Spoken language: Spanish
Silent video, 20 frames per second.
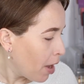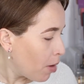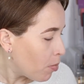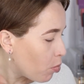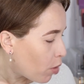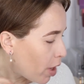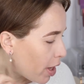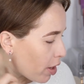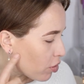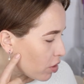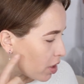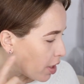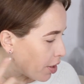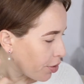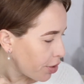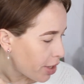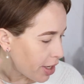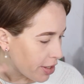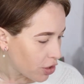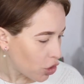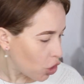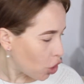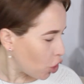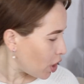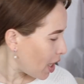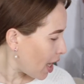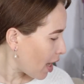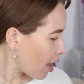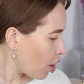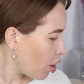Bueno, señores, no
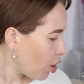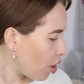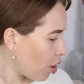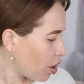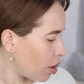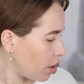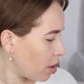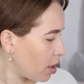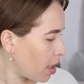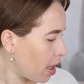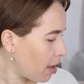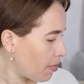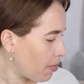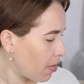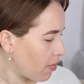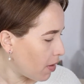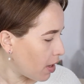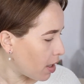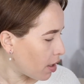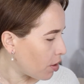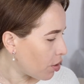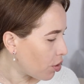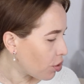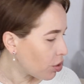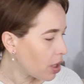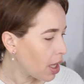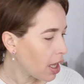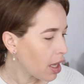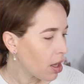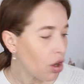tengo, déjenme ver,
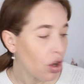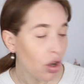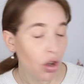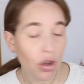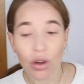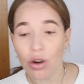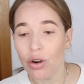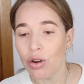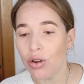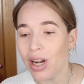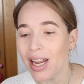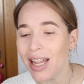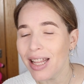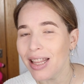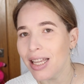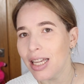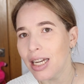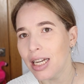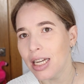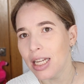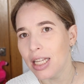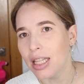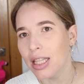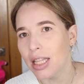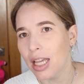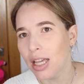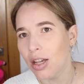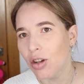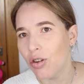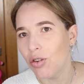no tengo colorete ni
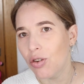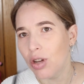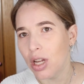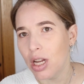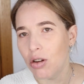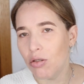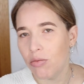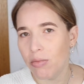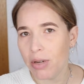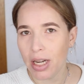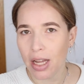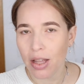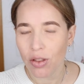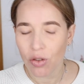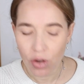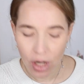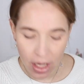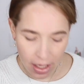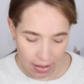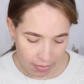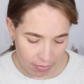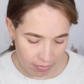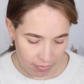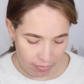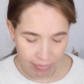tengo iluminadores